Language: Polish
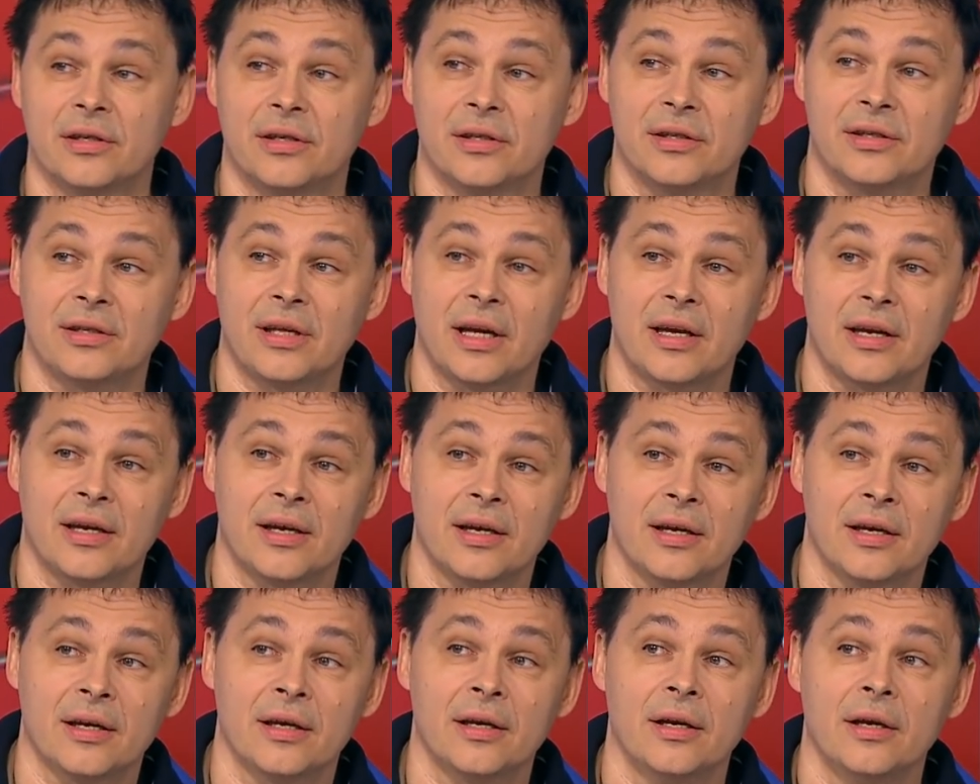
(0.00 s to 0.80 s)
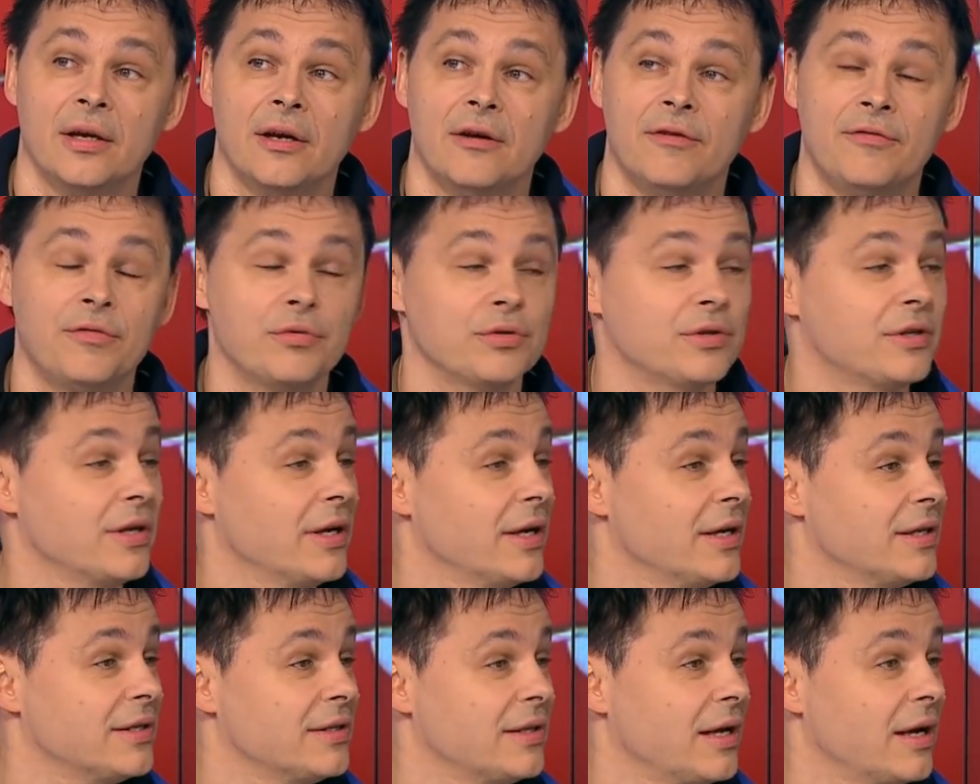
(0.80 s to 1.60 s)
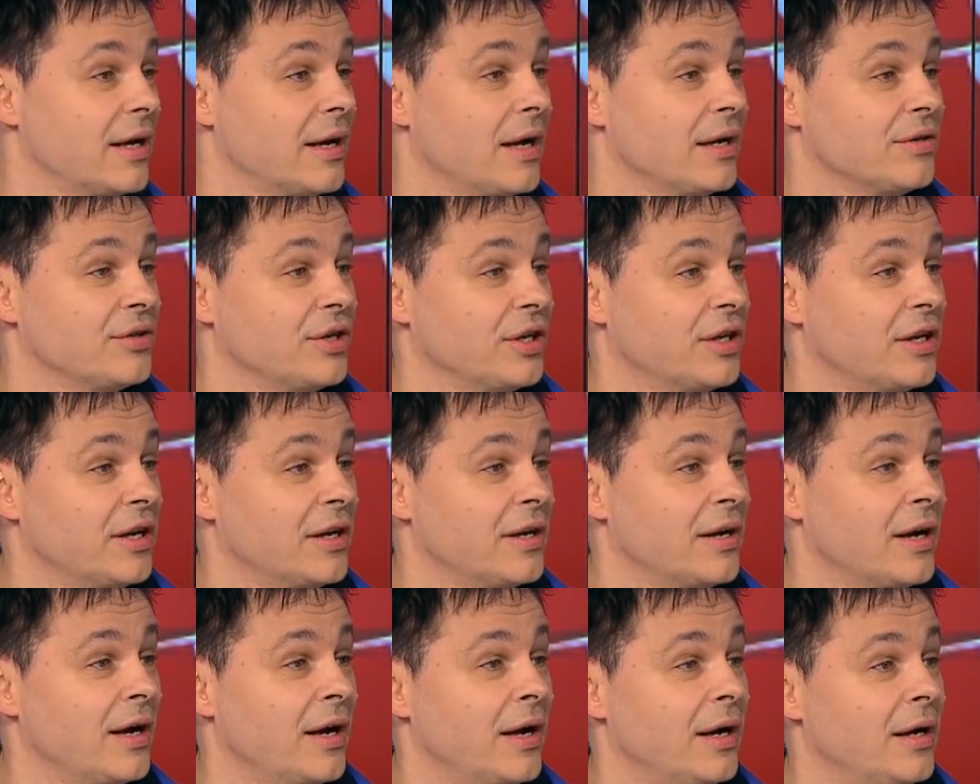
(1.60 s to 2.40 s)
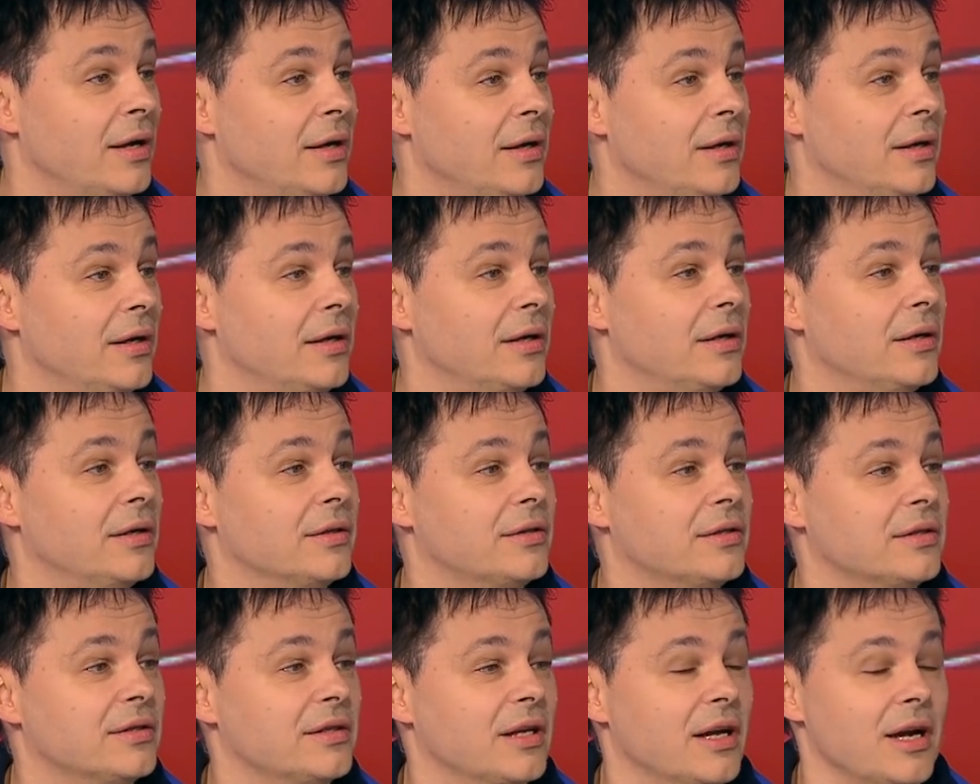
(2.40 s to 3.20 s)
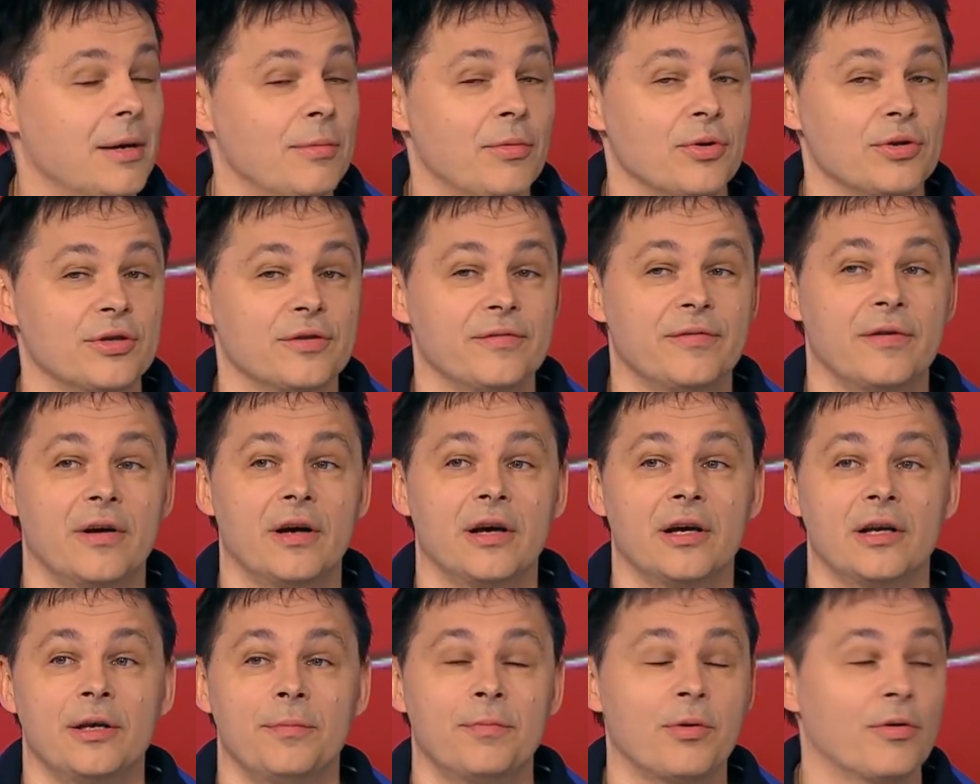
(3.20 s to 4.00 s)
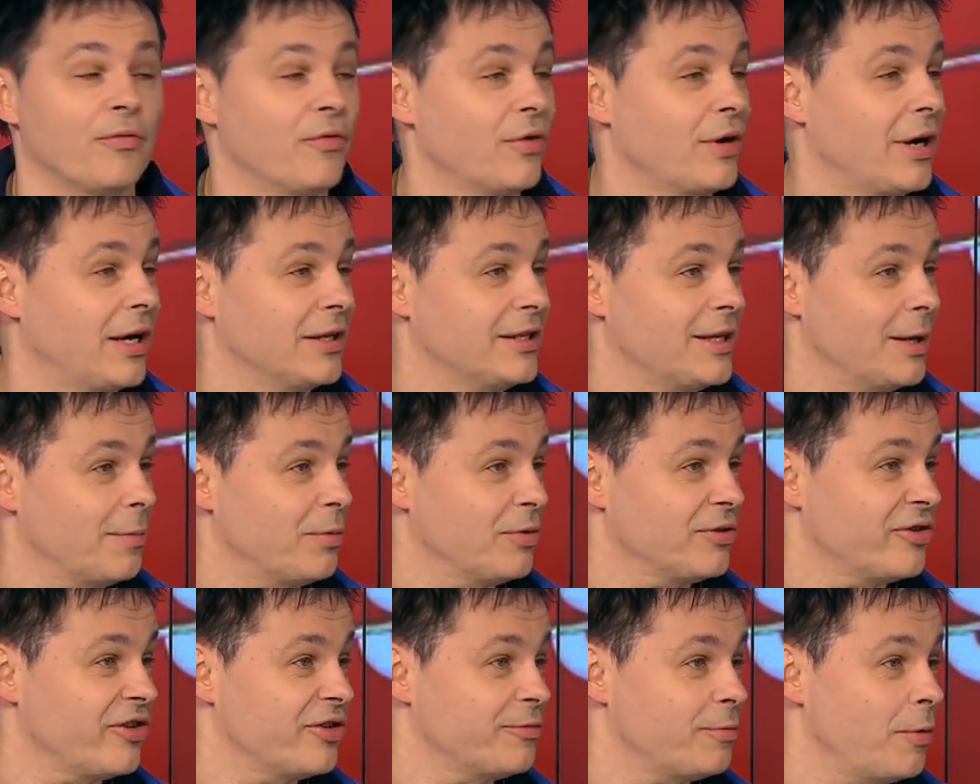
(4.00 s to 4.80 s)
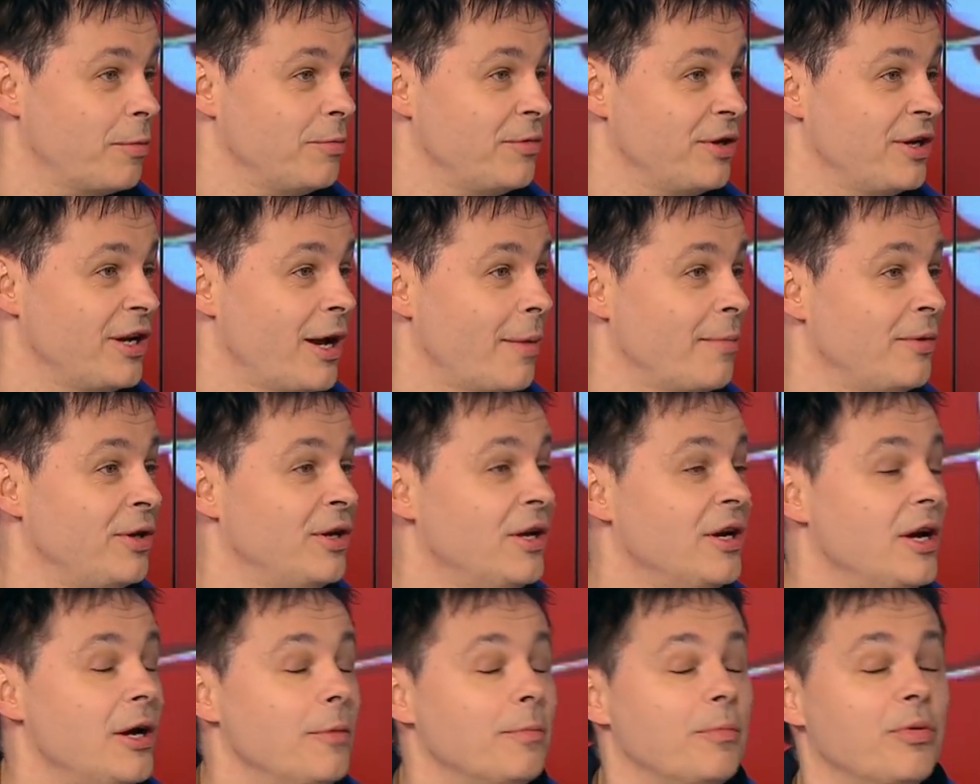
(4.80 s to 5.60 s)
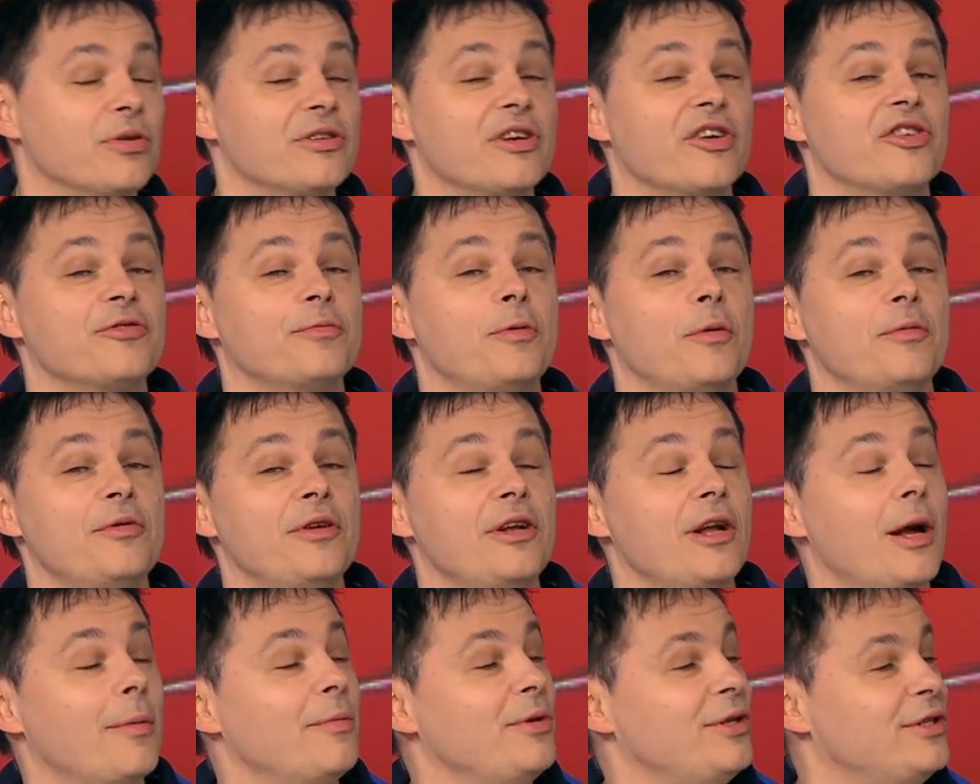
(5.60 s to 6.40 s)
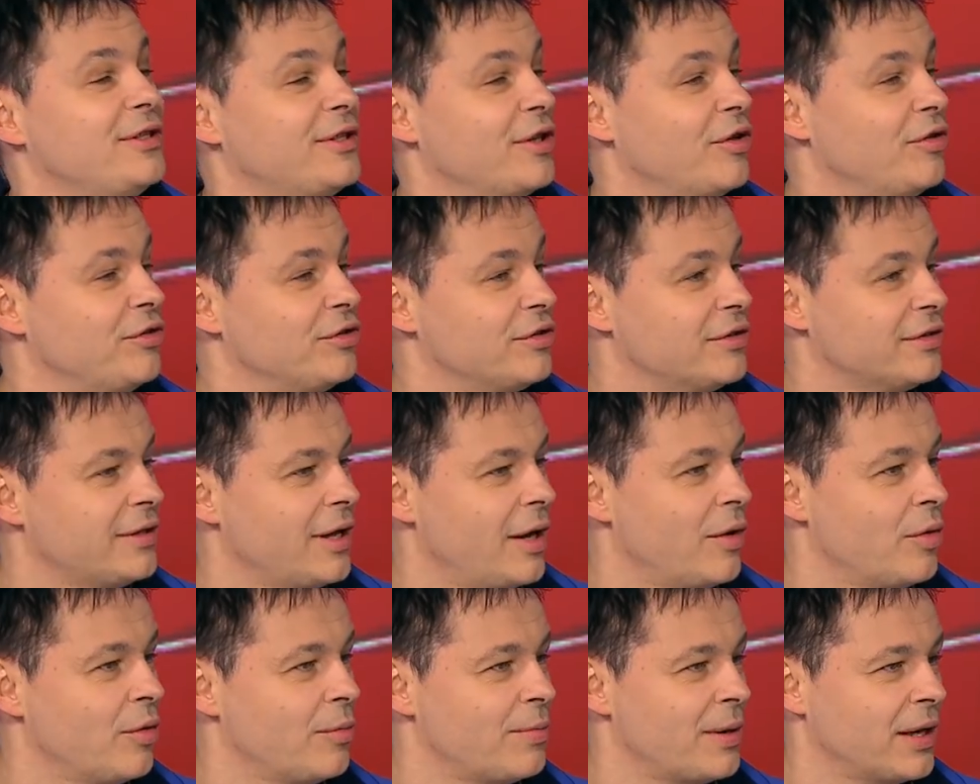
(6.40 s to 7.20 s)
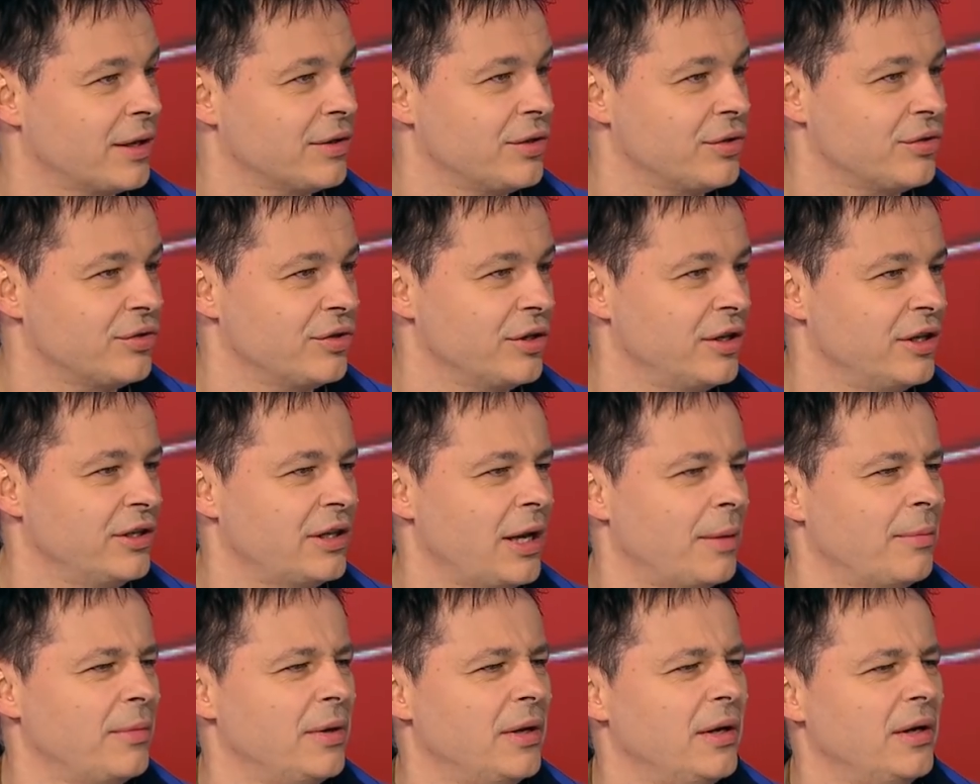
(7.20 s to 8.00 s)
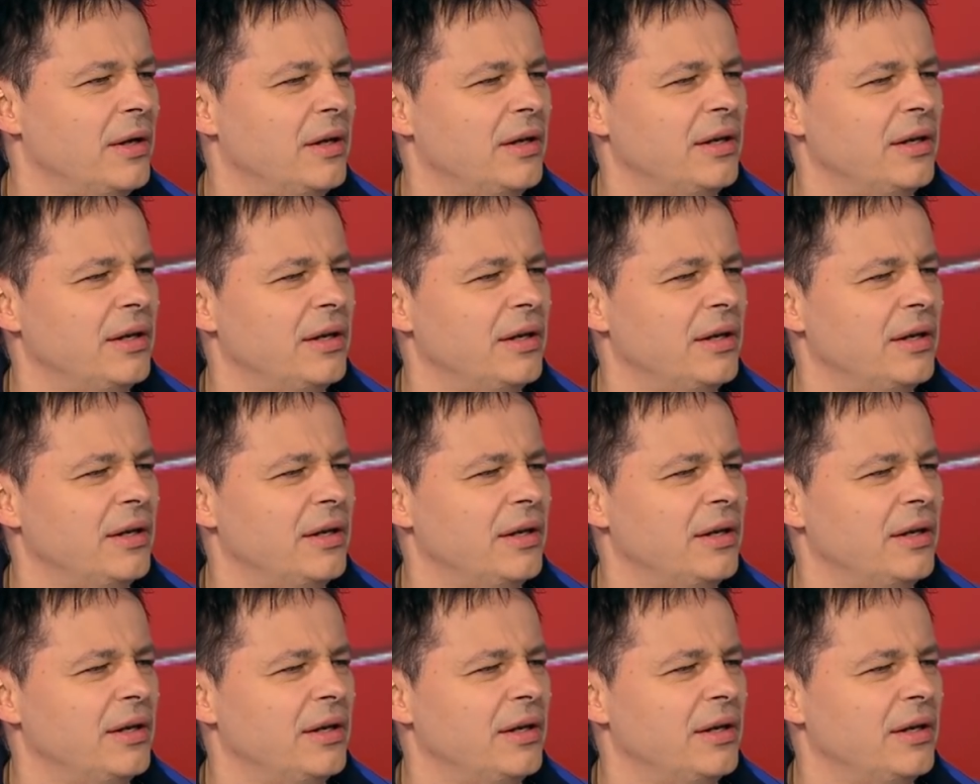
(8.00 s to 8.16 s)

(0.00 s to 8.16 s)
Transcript: e, stare WC, stara Siekiera, mm. E, czy stara Moskwa i prowokacja. Poza no, wspomnieniami, to... poza wspomnieniami nic mm. z tego nie zostało praktycznie. No, siekiery tam,